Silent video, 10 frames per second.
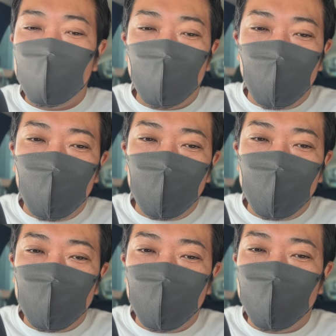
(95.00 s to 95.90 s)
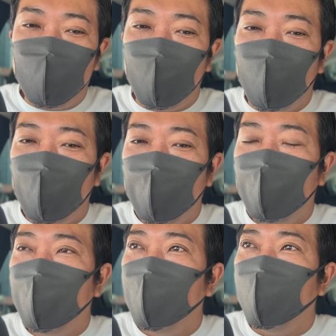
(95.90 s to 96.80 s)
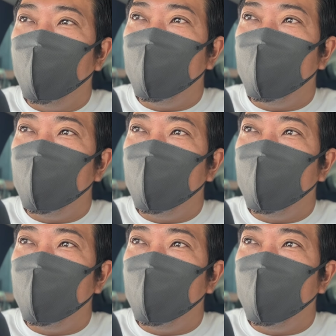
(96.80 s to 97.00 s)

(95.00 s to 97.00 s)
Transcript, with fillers: さないのにそしたら俺